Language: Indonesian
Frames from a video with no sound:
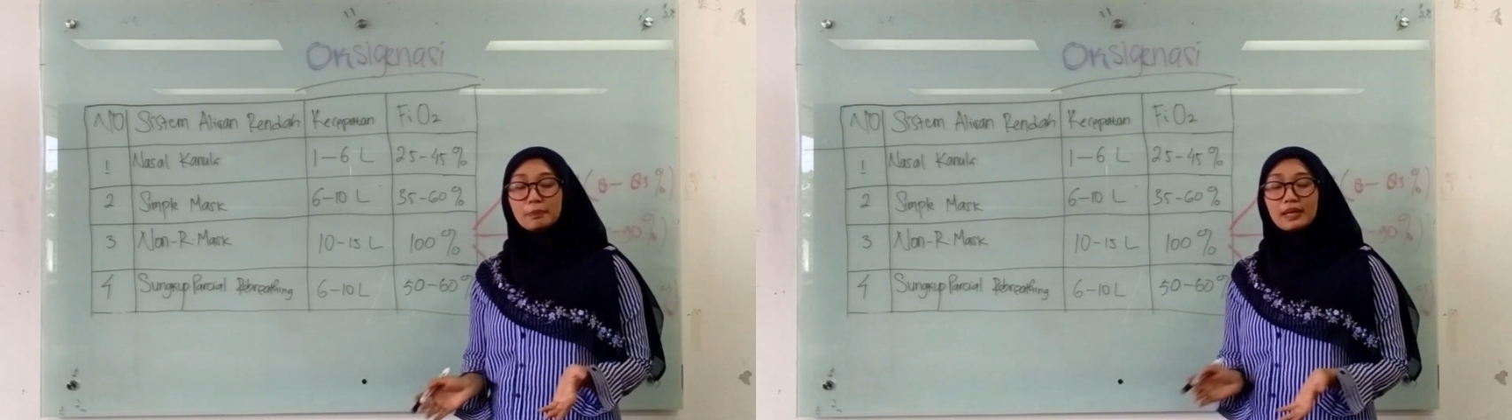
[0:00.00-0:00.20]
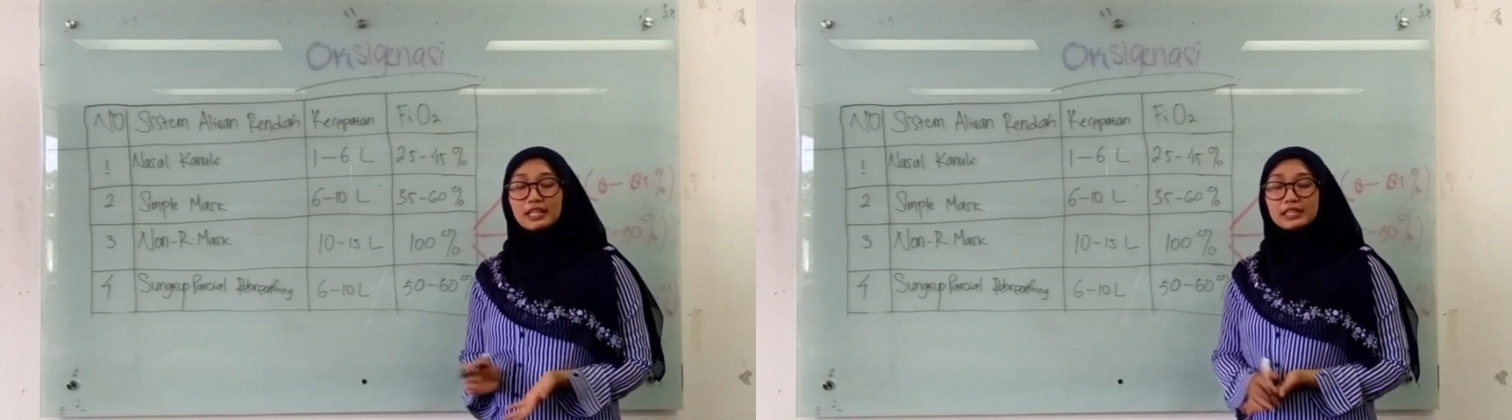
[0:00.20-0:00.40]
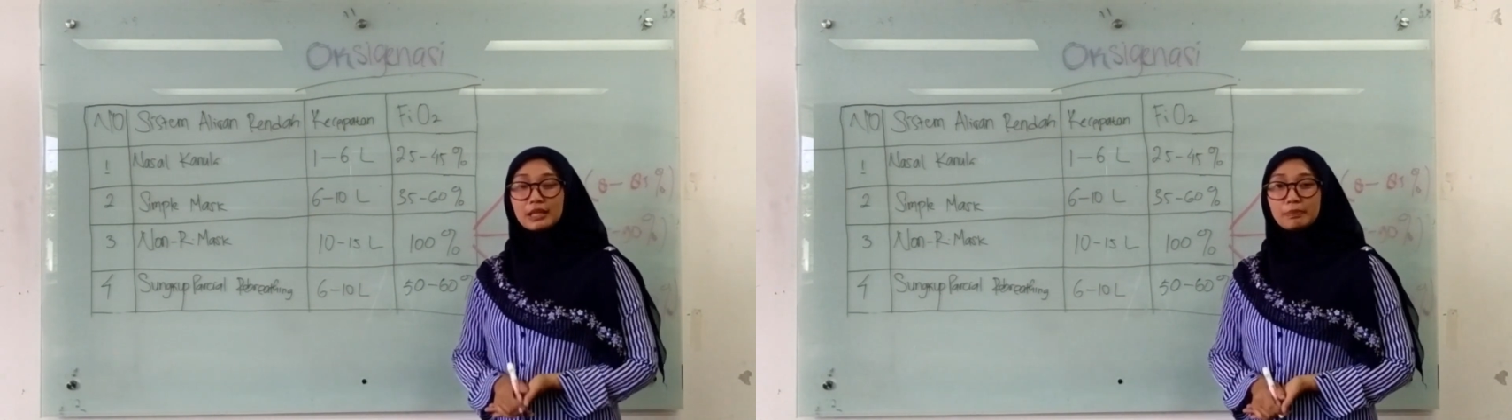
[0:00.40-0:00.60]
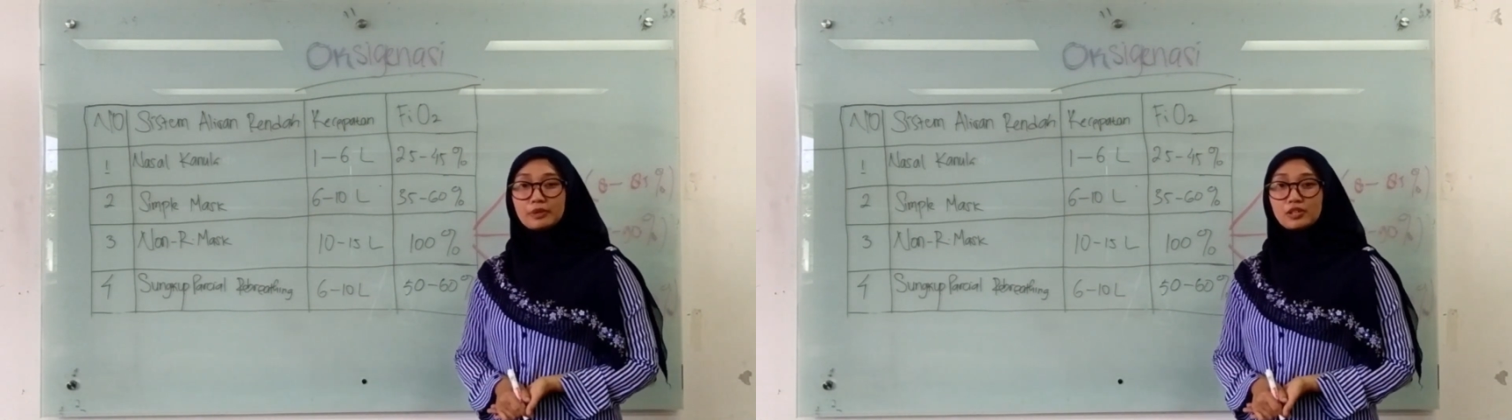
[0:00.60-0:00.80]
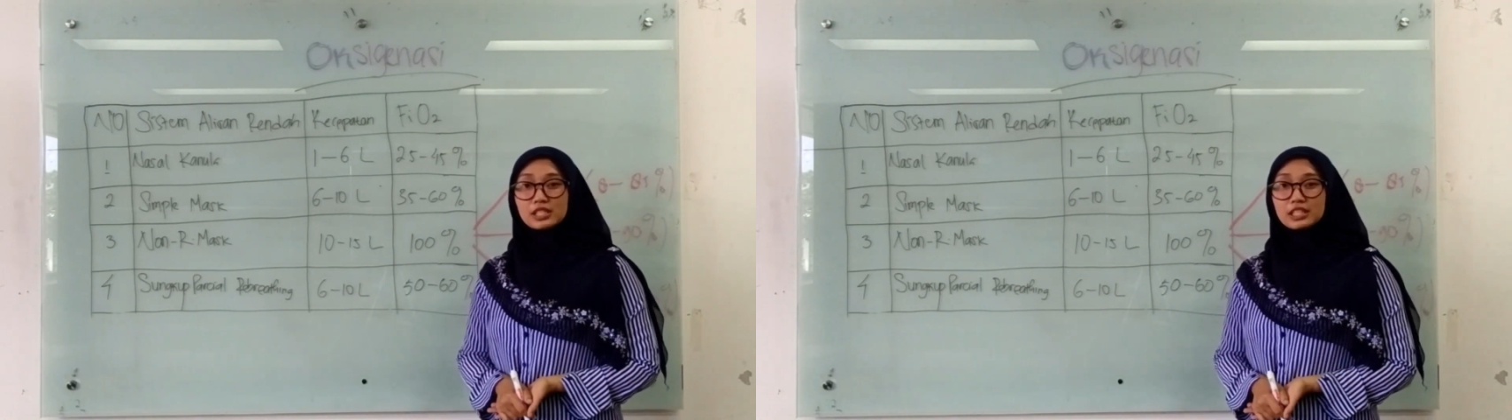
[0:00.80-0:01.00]
apakah
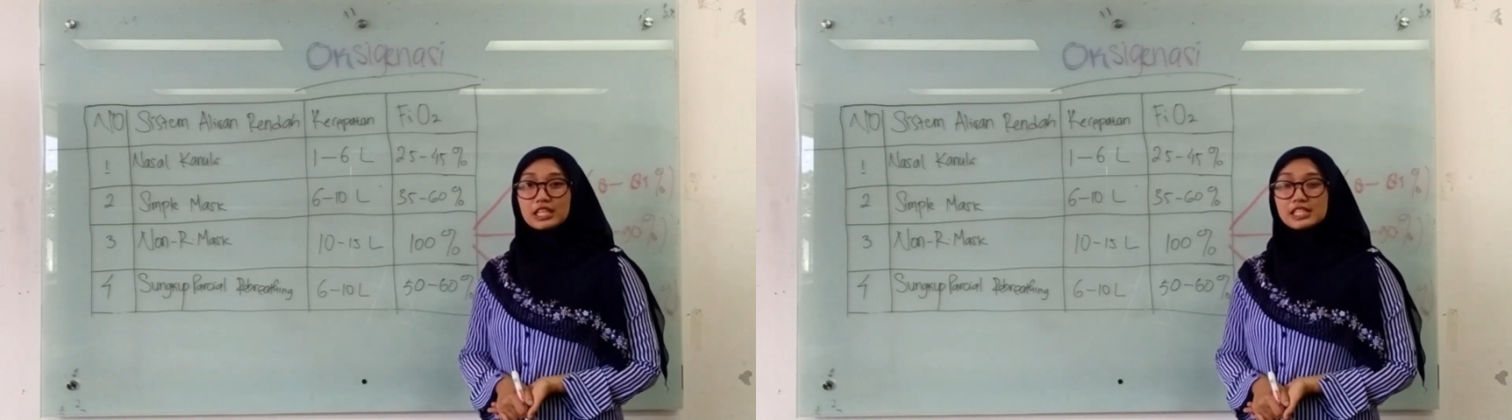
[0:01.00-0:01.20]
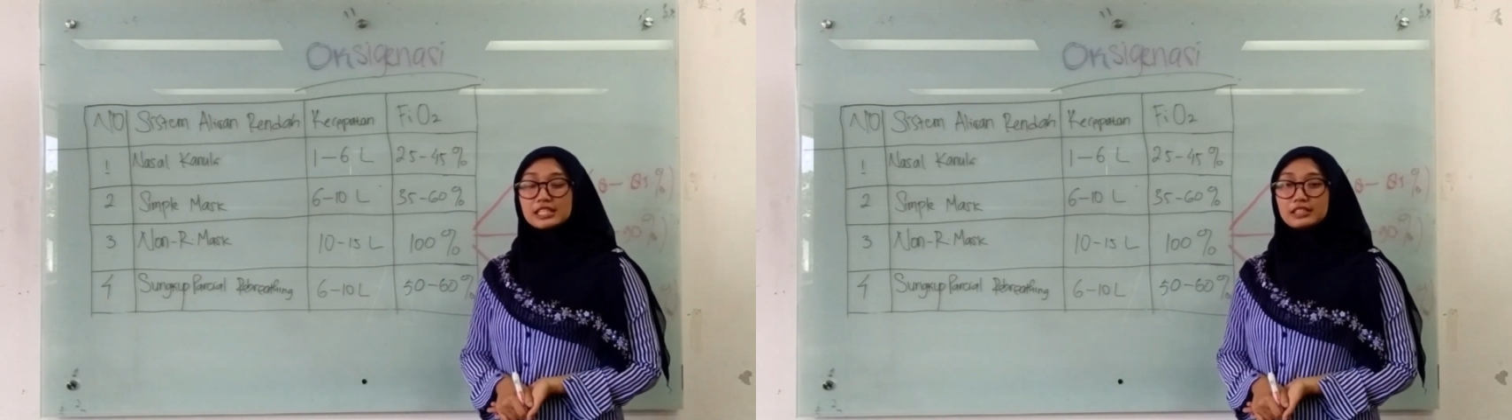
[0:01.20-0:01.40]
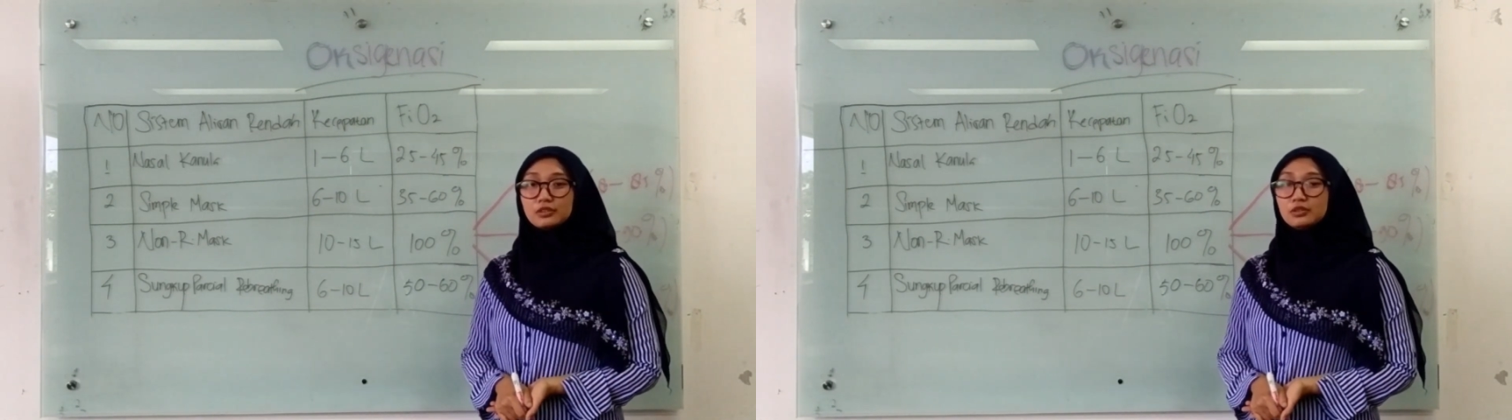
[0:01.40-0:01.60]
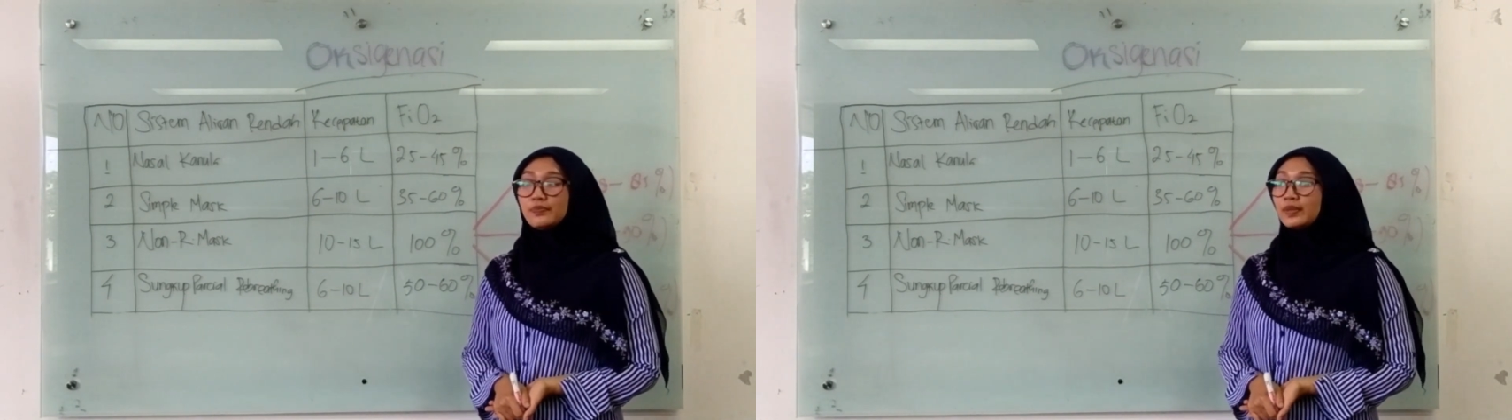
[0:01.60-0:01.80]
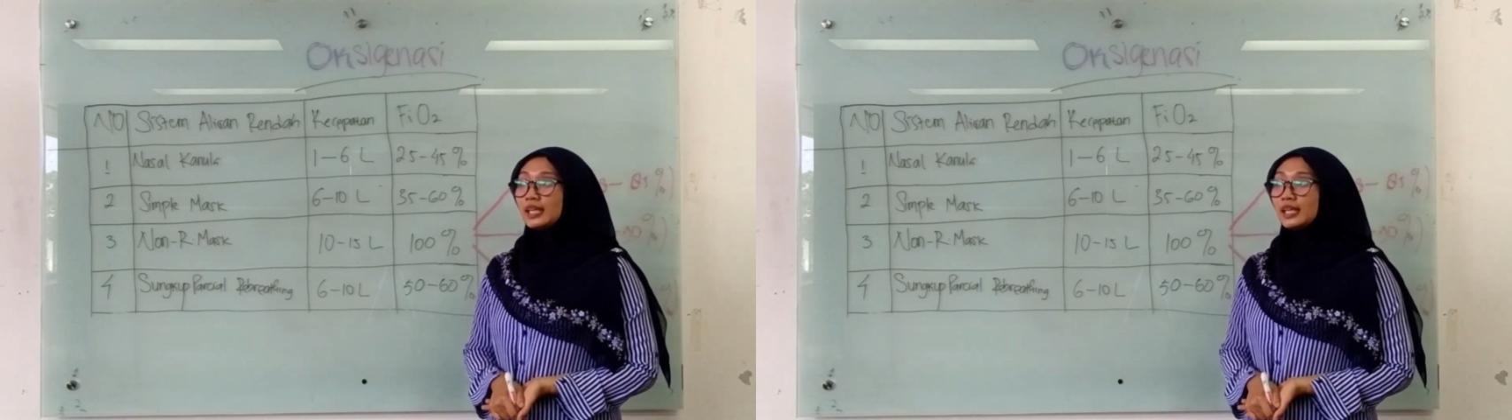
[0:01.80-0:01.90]
terapi oksigenasi itu?